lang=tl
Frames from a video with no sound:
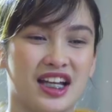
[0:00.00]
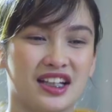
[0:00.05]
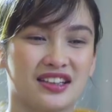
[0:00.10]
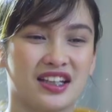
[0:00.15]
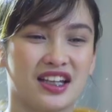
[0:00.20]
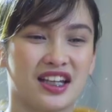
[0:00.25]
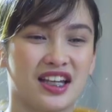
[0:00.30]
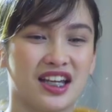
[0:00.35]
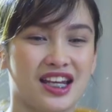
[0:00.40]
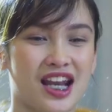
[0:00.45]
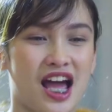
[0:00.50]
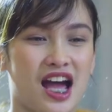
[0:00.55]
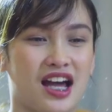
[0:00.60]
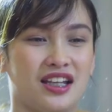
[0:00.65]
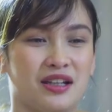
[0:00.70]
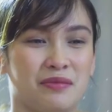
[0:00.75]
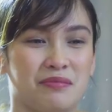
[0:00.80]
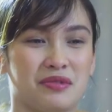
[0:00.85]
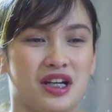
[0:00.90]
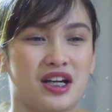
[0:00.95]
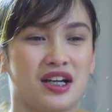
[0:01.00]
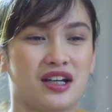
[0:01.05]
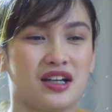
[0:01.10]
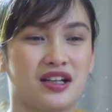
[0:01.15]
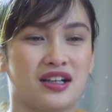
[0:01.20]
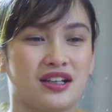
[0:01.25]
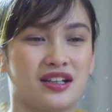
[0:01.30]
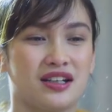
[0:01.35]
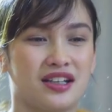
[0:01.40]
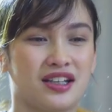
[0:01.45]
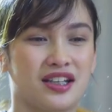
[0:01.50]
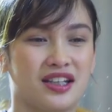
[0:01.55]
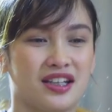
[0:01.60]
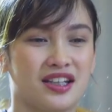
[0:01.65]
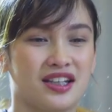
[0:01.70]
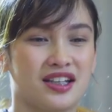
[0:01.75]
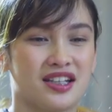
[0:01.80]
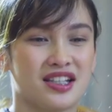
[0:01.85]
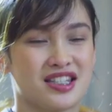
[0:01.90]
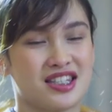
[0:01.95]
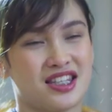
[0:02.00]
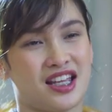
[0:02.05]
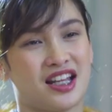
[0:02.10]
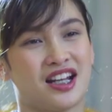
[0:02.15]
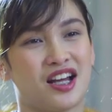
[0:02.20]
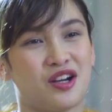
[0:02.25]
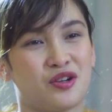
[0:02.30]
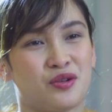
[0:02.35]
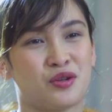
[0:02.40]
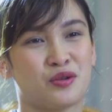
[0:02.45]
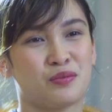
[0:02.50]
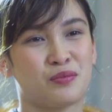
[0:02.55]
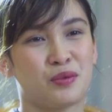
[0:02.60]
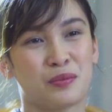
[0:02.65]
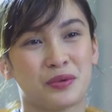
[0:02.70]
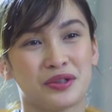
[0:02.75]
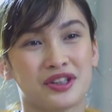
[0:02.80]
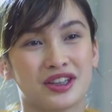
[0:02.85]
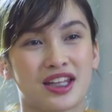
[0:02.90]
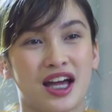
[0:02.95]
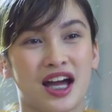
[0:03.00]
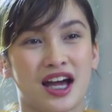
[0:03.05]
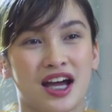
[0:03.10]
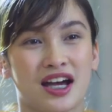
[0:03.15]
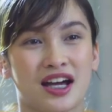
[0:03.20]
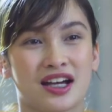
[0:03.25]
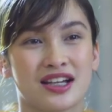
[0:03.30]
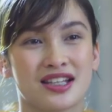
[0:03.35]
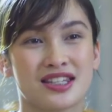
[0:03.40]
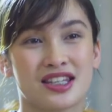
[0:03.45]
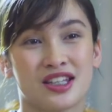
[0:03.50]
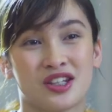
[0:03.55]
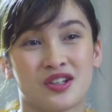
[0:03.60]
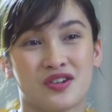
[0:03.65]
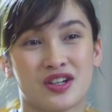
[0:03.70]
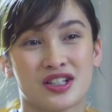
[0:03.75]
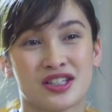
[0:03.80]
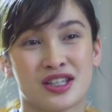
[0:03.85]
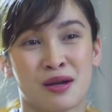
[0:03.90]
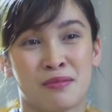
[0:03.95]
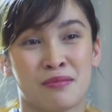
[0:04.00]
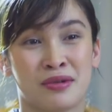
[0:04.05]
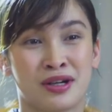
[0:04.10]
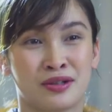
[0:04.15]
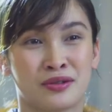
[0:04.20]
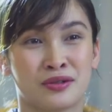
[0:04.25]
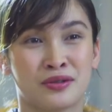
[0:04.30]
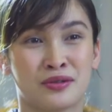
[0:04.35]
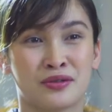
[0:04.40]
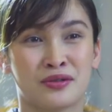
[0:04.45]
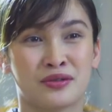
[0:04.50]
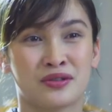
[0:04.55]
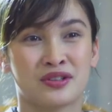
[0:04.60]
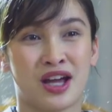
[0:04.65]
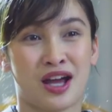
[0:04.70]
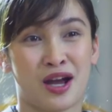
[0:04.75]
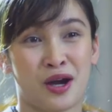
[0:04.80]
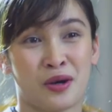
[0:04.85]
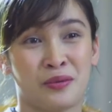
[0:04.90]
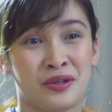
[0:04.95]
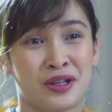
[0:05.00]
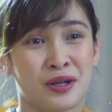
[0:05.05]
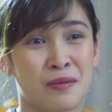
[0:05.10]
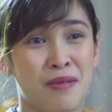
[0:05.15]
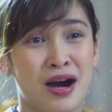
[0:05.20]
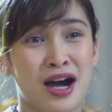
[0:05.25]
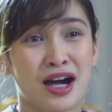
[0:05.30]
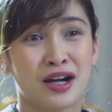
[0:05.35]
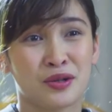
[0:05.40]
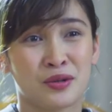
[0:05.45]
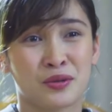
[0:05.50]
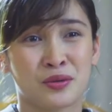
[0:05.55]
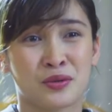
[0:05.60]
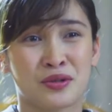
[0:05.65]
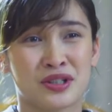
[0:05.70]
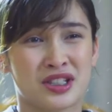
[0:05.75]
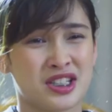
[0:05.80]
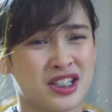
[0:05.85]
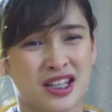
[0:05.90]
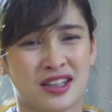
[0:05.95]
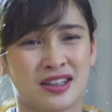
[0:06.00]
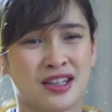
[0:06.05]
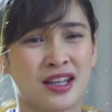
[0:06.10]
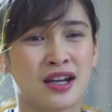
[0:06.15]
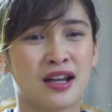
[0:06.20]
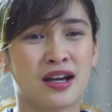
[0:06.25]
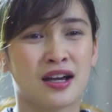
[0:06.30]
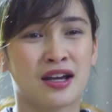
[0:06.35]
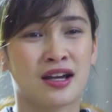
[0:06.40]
Dati, inaalam niya saan ako pupunta, sino kasama ko, nakauwi na ba ako, etc.